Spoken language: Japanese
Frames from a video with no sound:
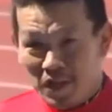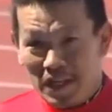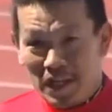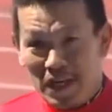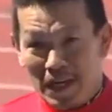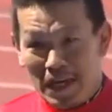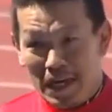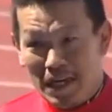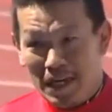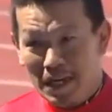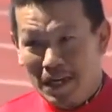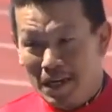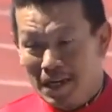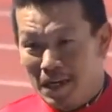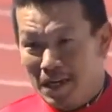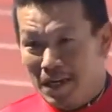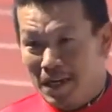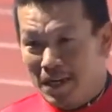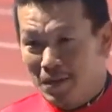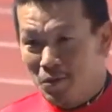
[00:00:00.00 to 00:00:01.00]
うですねなんか
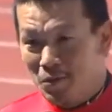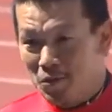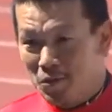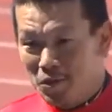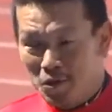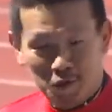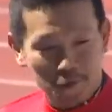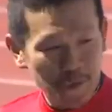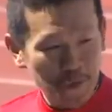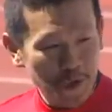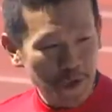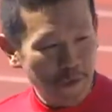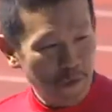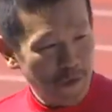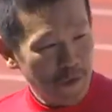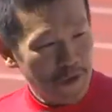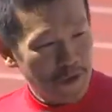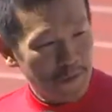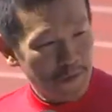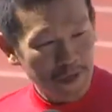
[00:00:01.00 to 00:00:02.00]
あの美味しいもんで
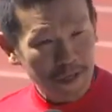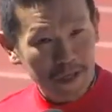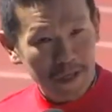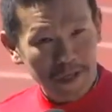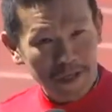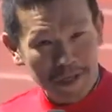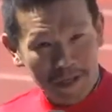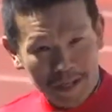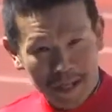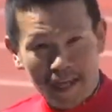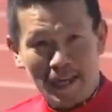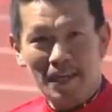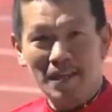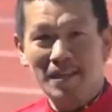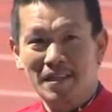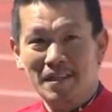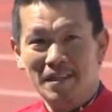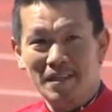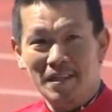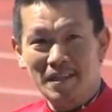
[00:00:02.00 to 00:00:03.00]
も食べに行き
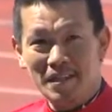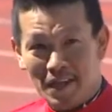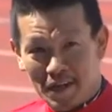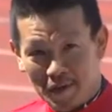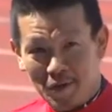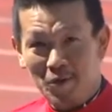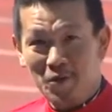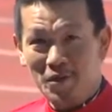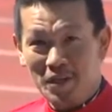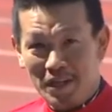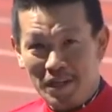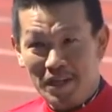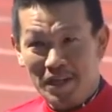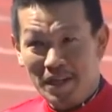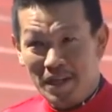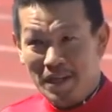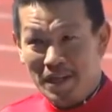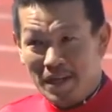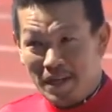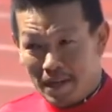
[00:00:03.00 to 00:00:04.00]
い行けるように
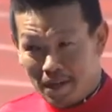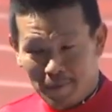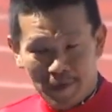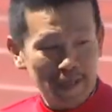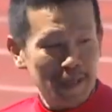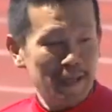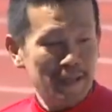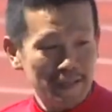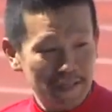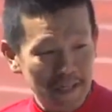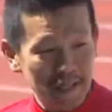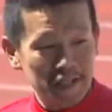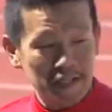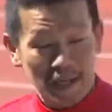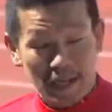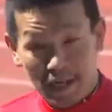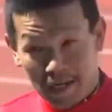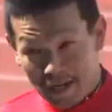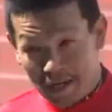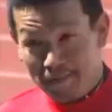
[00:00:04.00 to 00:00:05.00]
頑張りたいですね
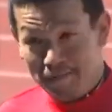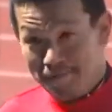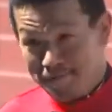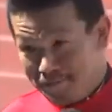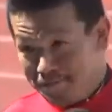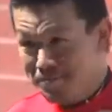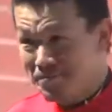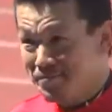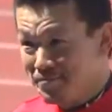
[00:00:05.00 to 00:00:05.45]
明日、はい、